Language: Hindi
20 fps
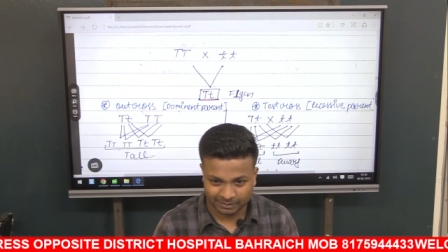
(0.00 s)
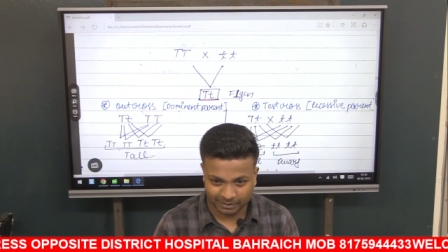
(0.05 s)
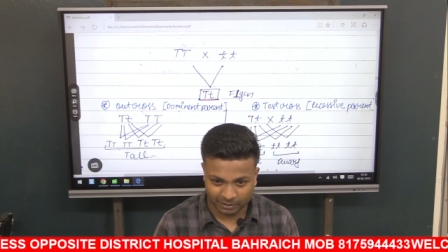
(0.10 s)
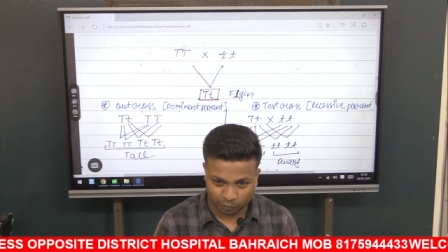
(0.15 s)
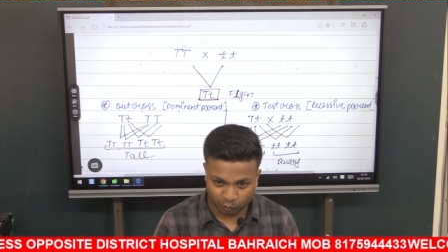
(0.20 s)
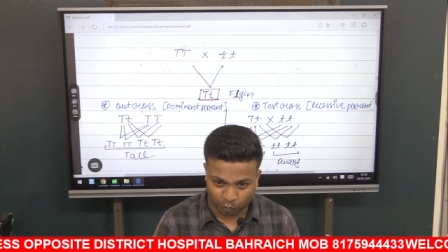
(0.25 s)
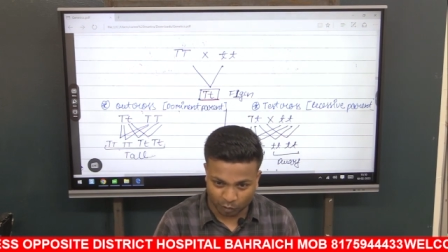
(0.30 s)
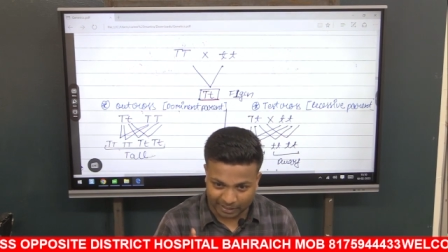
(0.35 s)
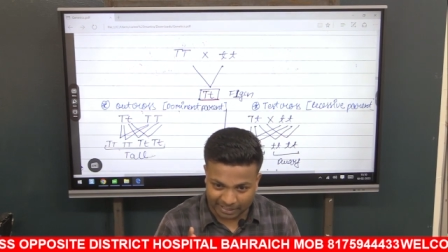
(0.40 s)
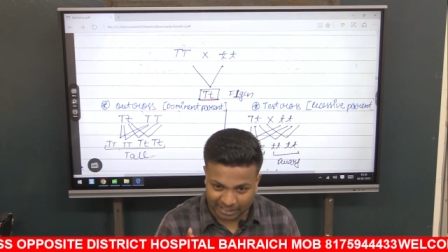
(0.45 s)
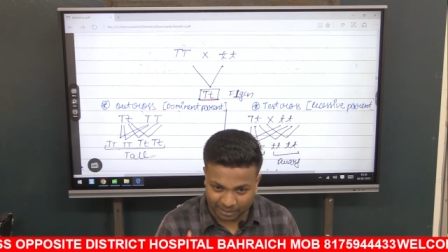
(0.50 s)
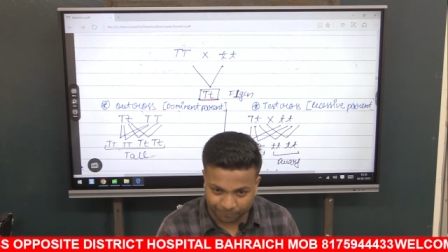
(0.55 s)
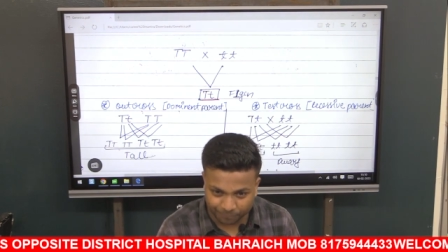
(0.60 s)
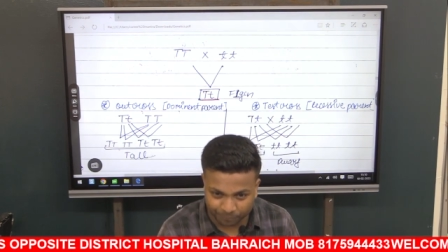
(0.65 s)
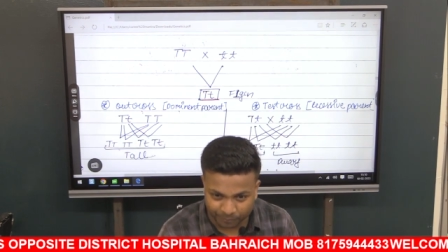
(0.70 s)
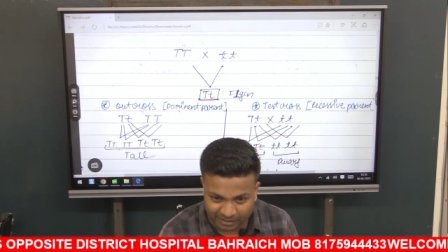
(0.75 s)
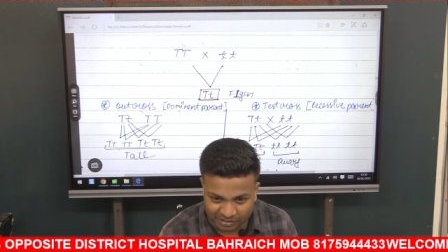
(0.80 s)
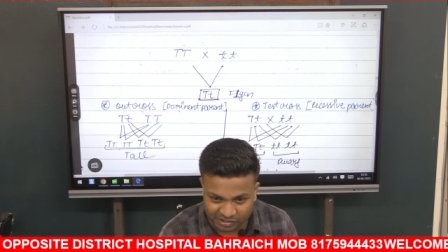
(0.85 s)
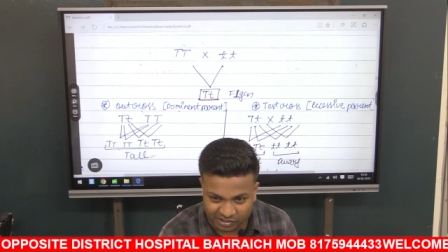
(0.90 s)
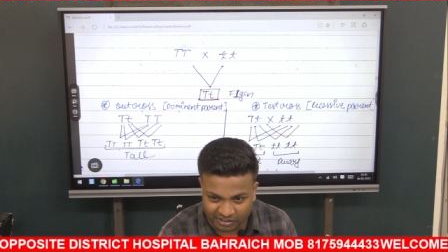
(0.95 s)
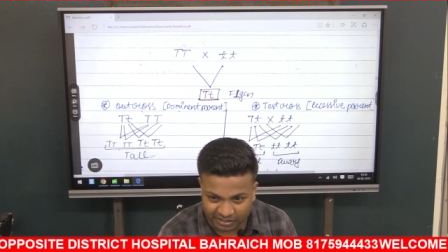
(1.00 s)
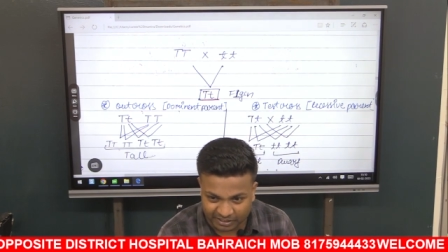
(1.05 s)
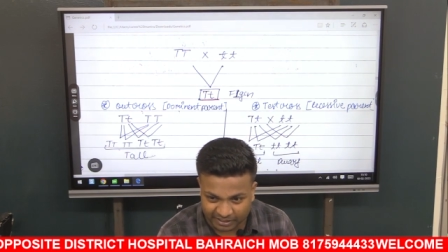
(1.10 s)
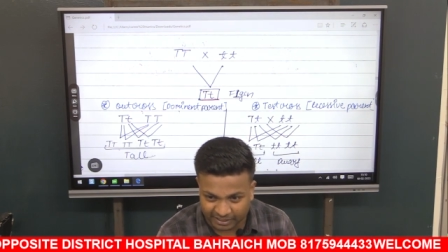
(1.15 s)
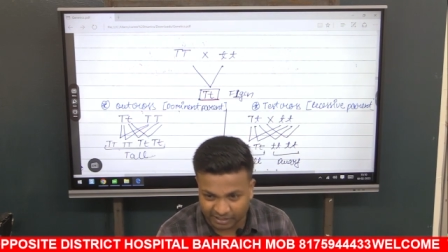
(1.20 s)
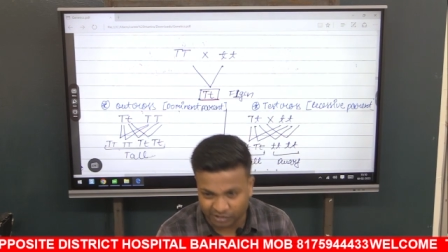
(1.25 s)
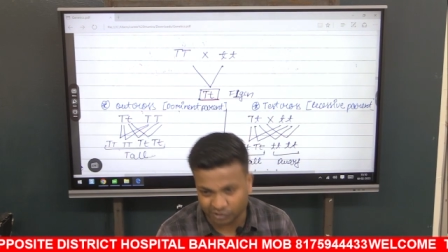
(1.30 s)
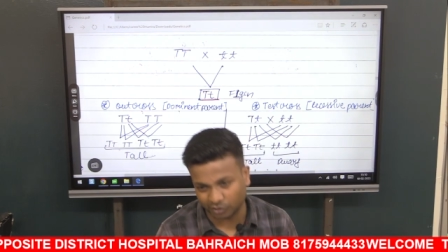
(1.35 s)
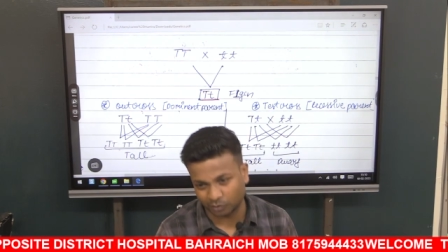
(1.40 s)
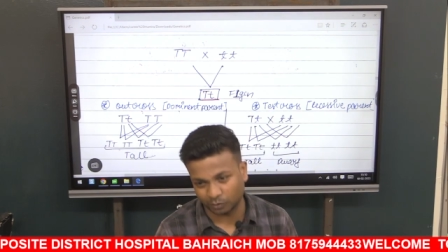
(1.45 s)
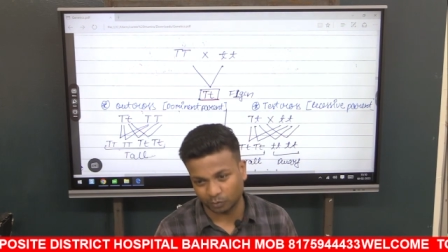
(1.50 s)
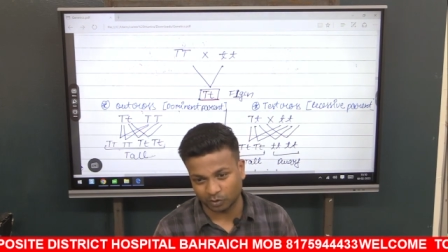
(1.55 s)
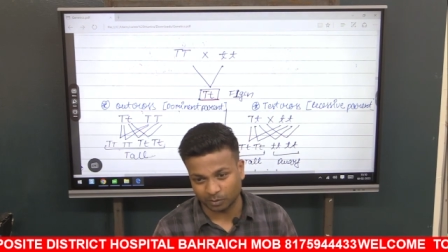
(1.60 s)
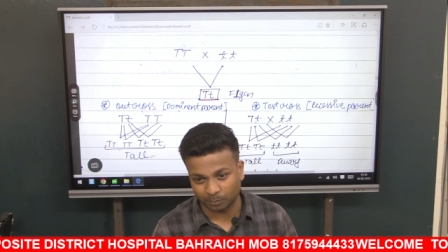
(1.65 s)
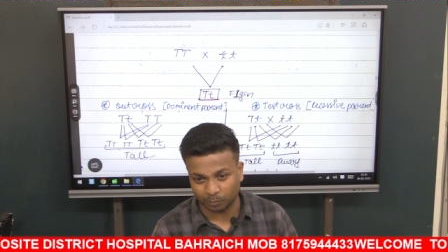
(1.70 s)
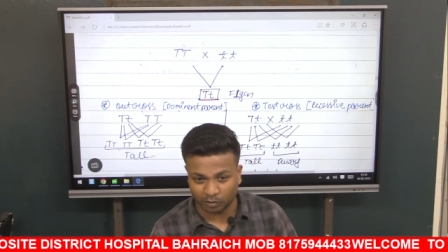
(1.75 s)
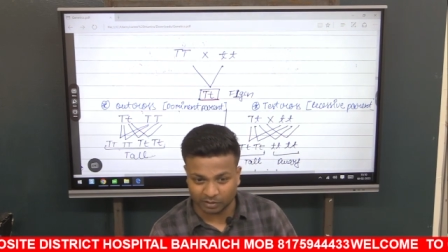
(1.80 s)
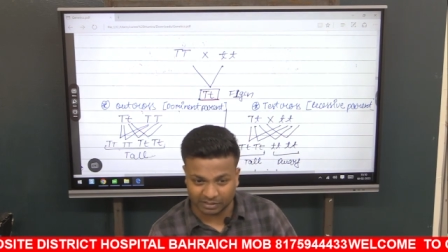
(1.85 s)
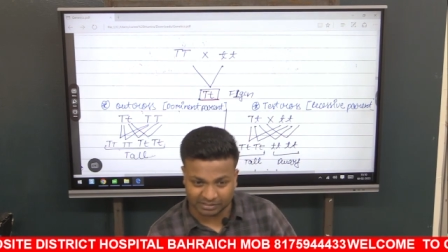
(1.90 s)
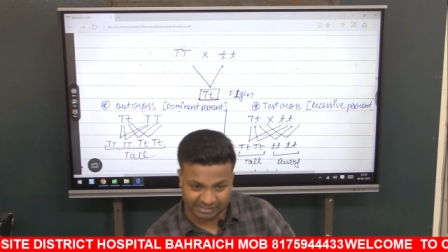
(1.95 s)
तो F1 जनरेशन को हमको
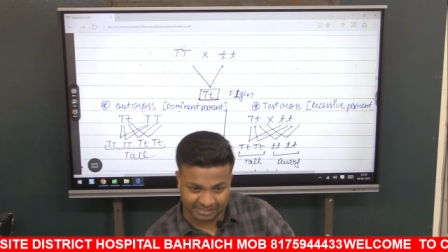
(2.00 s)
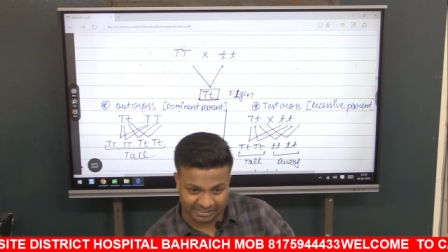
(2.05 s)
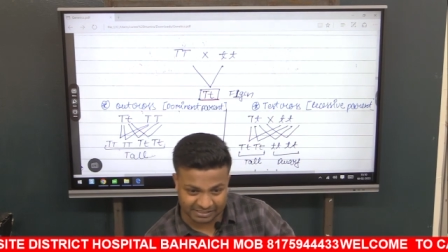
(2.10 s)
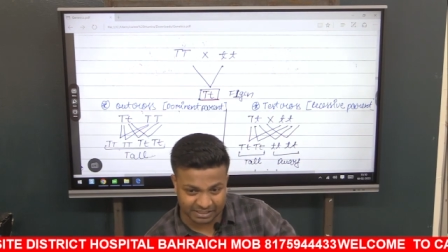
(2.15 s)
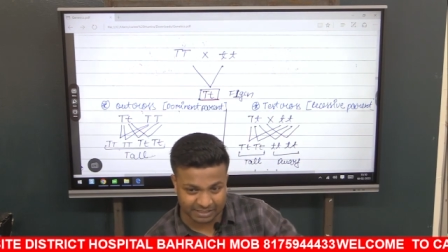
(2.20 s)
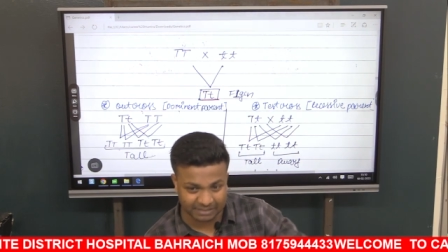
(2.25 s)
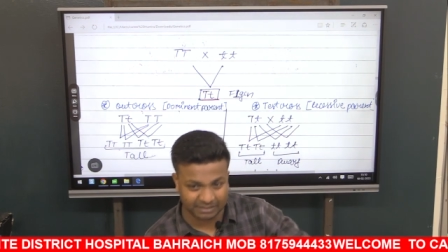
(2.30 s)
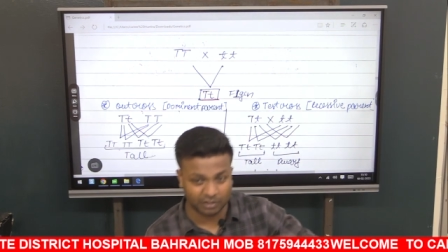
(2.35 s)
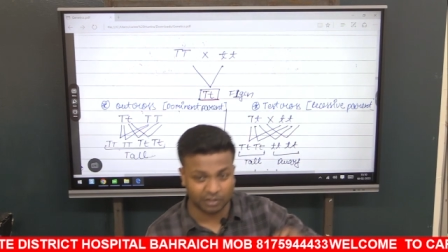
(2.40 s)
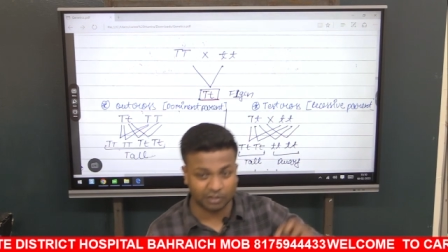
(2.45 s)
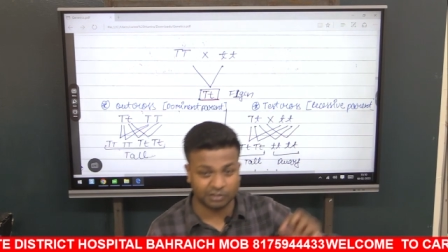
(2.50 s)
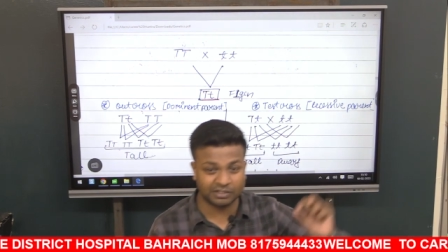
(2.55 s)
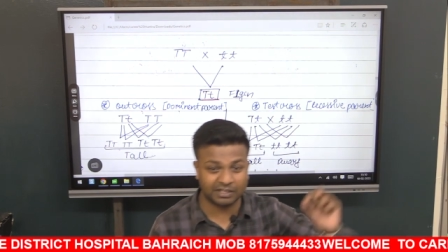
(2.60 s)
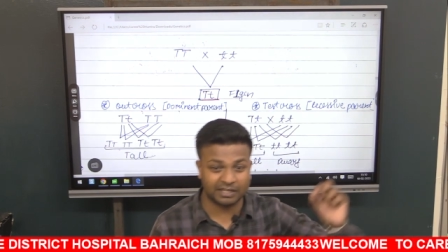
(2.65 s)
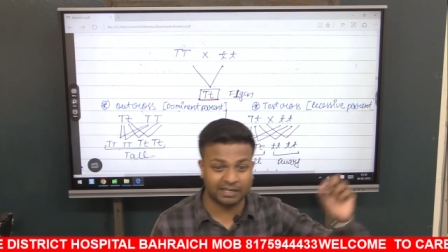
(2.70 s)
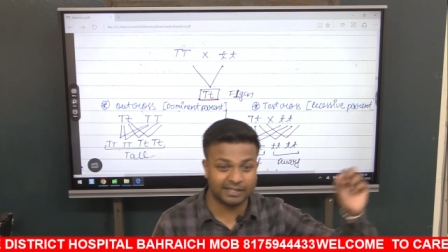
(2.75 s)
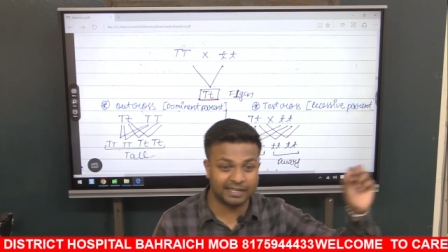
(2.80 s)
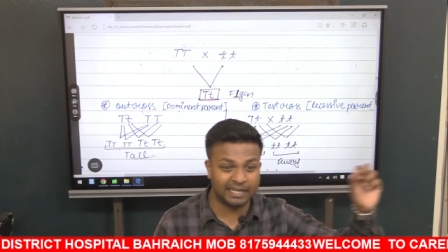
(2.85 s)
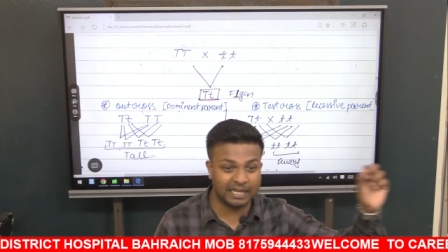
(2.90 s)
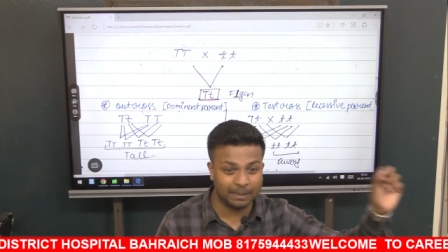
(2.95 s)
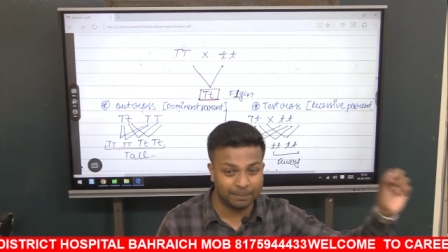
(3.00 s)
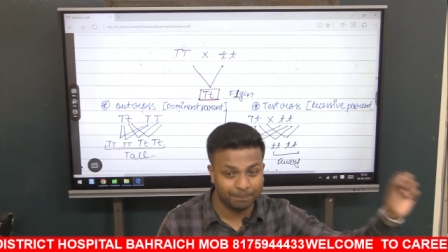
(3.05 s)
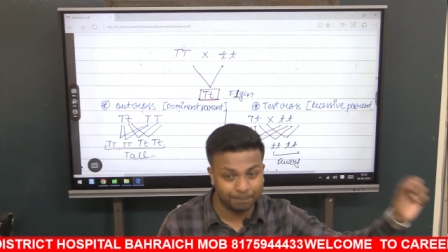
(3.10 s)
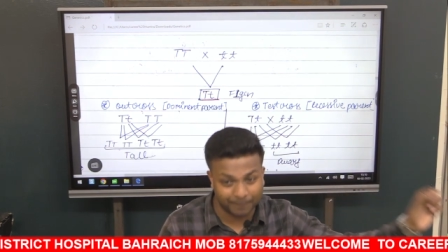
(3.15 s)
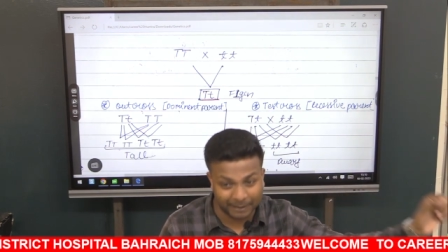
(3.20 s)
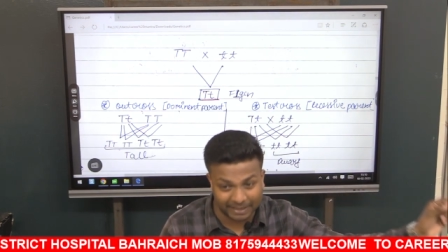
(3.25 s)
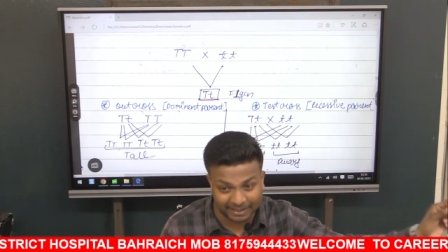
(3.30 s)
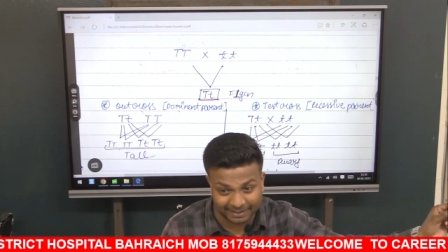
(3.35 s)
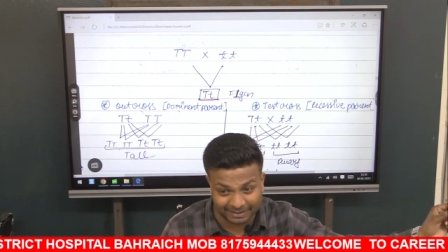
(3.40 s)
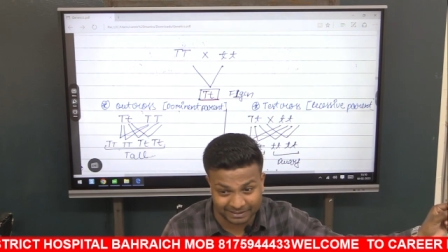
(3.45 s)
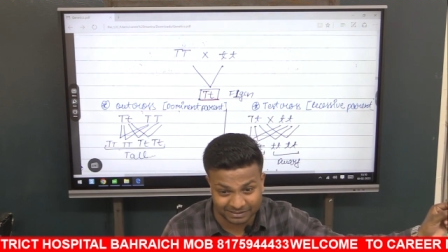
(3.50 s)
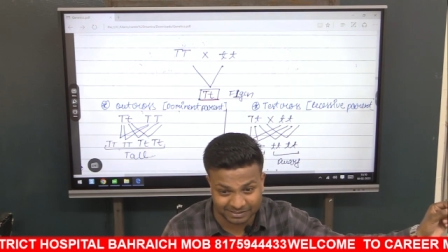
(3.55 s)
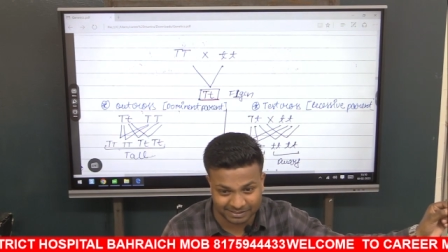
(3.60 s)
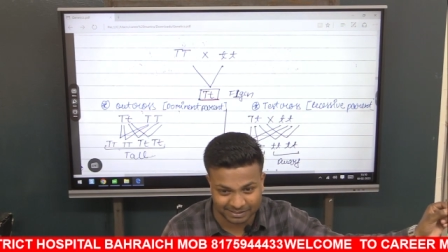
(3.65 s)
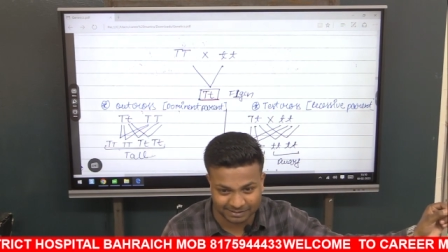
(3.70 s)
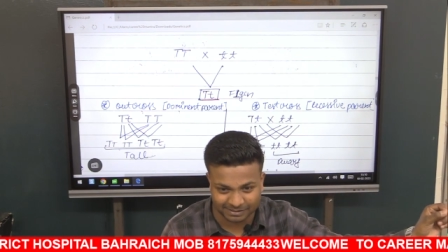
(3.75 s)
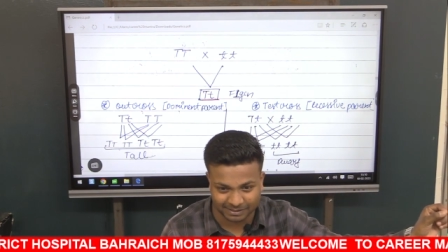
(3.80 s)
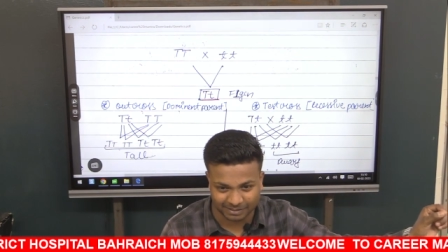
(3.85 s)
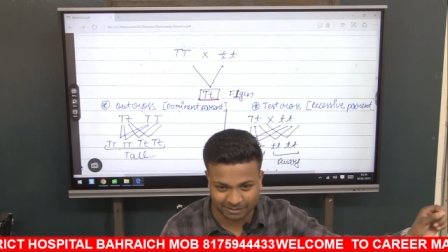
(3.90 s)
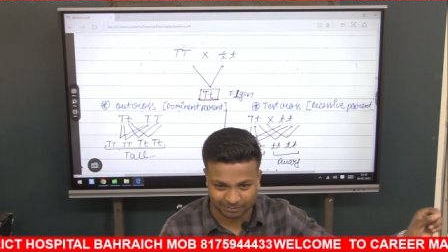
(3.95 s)
किसके साथ क्रॉस कराना है पेरेंट्स के
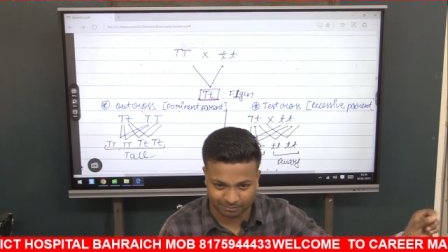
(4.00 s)
साथ